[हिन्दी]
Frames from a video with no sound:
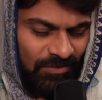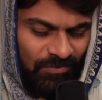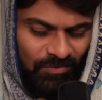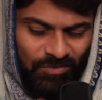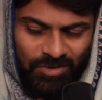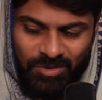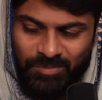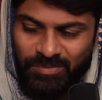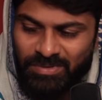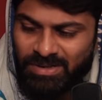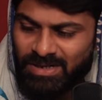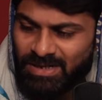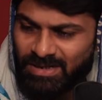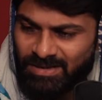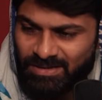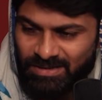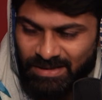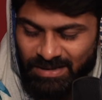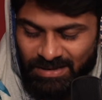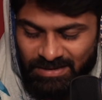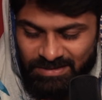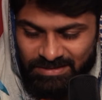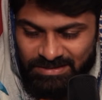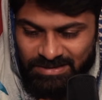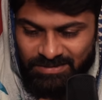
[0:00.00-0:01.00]
वो अबरार
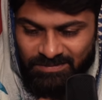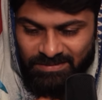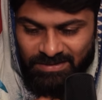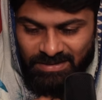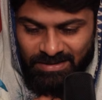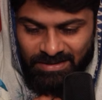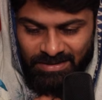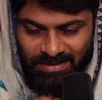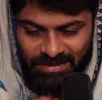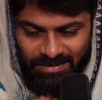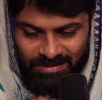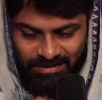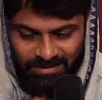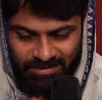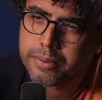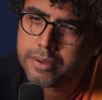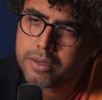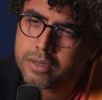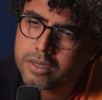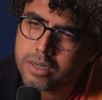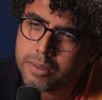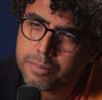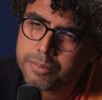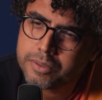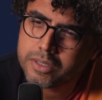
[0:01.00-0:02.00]
दाल चावल ले आया था
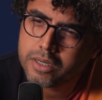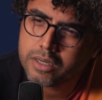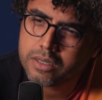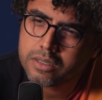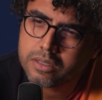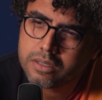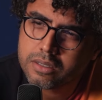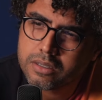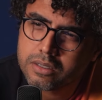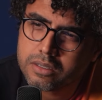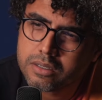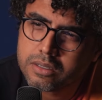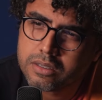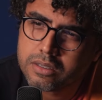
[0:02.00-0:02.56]
अब अबरार